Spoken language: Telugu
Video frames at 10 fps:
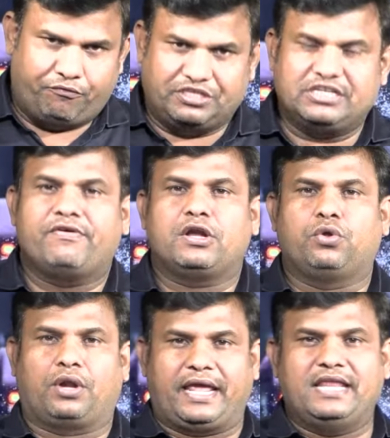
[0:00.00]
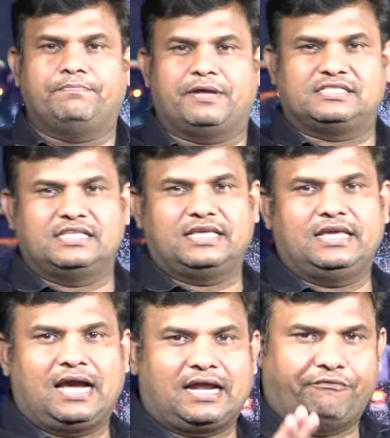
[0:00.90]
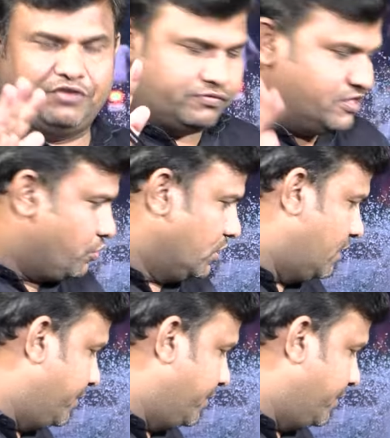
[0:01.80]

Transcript: విజయవాడలో రెయిన్ పరిస్థితి అక్కడ విజువల్స్ కొన్ని